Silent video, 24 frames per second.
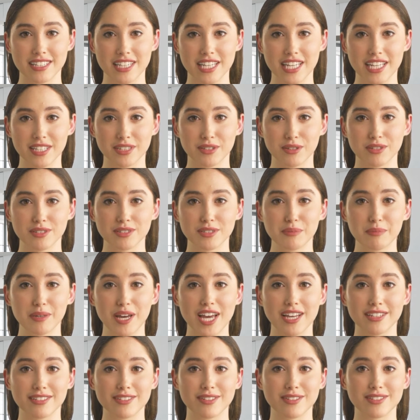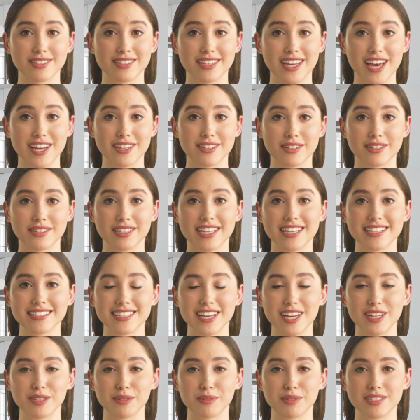che in questo caso saranno delle
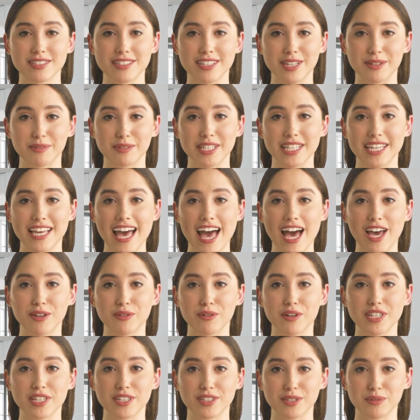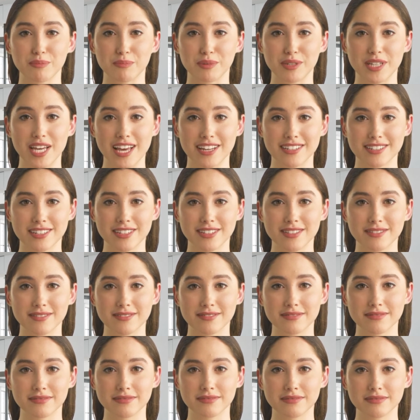sagome simili a quelle di un volatile.
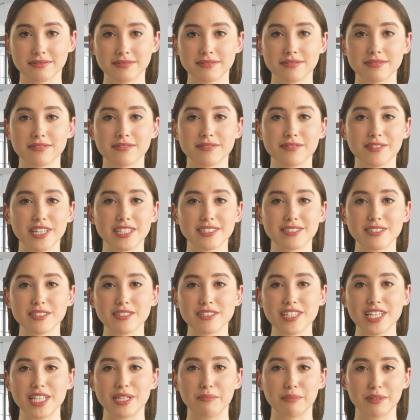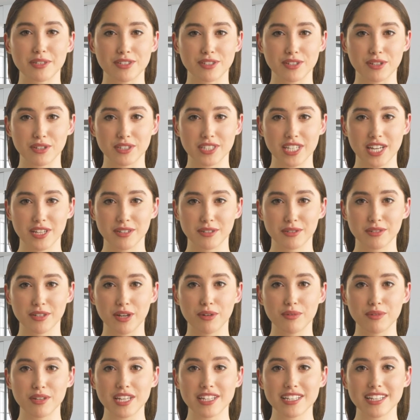Visto che i piccioni hanno
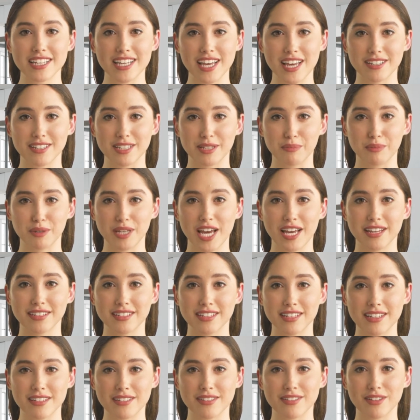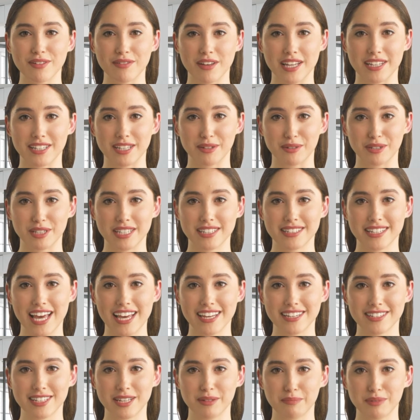paura degli altri volatili, dovrebbero
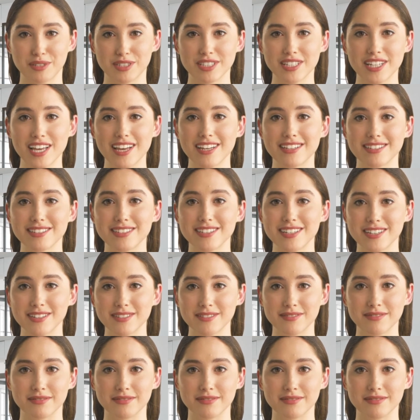evitare di avvicinarsi.